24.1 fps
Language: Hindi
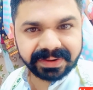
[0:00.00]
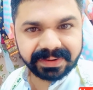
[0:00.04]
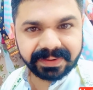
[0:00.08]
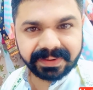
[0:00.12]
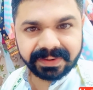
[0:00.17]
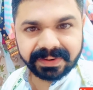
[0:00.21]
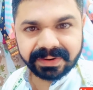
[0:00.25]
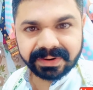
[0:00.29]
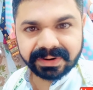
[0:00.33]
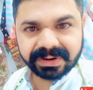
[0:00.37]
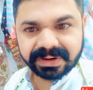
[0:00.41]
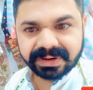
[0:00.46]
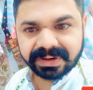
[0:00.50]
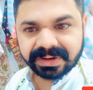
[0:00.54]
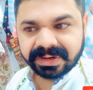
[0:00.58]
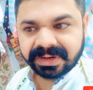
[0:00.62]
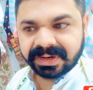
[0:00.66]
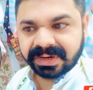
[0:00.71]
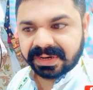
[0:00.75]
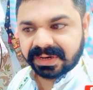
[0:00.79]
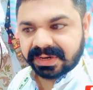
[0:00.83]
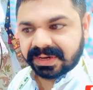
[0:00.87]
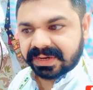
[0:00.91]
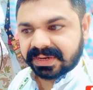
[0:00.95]
और
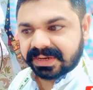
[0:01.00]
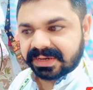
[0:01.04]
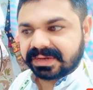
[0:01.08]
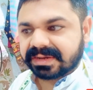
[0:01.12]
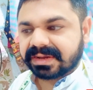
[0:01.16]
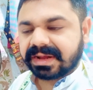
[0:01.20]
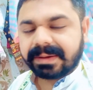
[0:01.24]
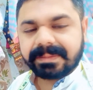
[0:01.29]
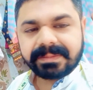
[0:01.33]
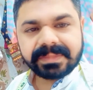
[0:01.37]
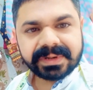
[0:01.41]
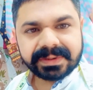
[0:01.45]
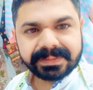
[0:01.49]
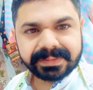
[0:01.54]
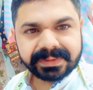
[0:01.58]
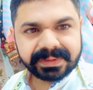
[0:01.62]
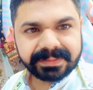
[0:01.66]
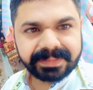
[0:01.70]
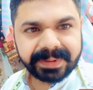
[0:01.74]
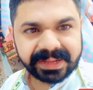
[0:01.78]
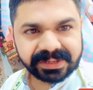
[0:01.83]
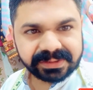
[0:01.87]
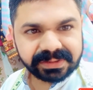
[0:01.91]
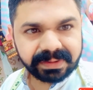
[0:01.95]
कम
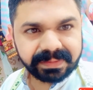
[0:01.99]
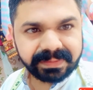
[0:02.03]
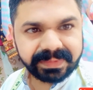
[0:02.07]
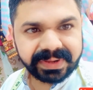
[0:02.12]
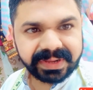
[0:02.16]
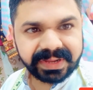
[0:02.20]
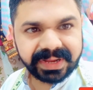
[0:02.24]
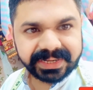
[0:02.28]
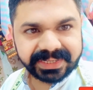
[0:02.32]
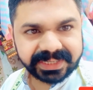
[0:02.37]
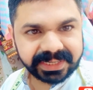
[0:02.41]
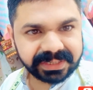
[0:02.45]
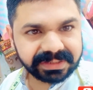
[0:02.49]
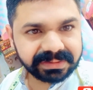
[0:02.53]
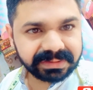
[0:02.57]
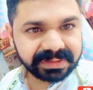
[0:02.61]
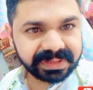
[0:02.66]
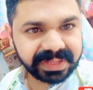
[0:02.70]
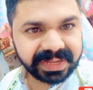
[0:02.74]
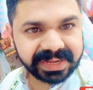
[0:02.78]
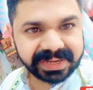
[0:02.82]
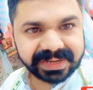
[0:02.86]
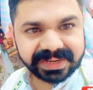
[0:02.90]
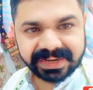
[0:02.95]
पैसों में अच्छा सूट
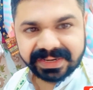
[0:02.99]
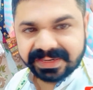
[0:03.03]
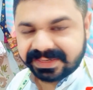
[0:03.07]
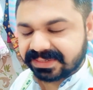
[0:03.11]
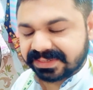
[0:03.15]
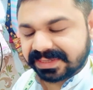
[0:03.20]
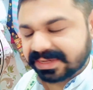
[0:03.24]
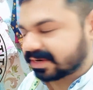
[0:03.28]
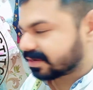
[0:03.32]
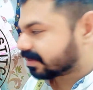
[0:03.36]
तैयार करें इस तरह